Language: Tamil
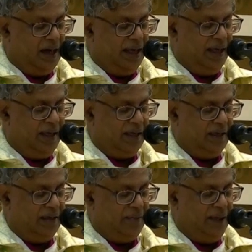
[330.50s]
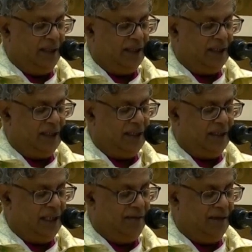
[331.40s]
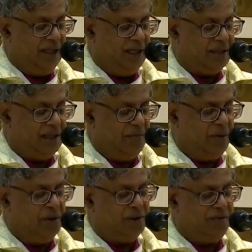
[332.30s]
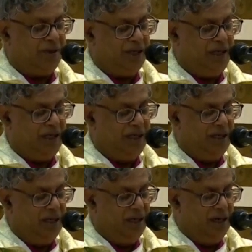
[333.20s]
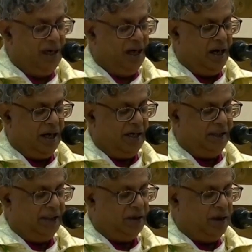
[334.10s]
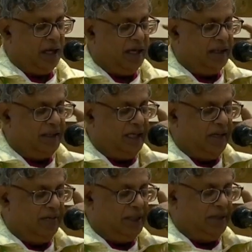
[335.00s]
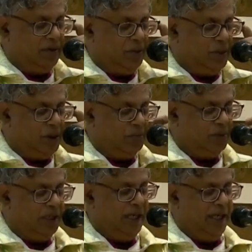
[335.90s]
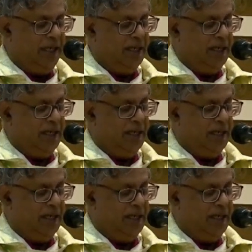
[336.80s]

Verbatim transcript: ஆயர் மேதகு தேவதாஸ் அம்ரோஸ் அவர்கள் ஆயிரத்தி தொள்ளாயிரத்தி எழுபத்தி ஒன்பது முதலே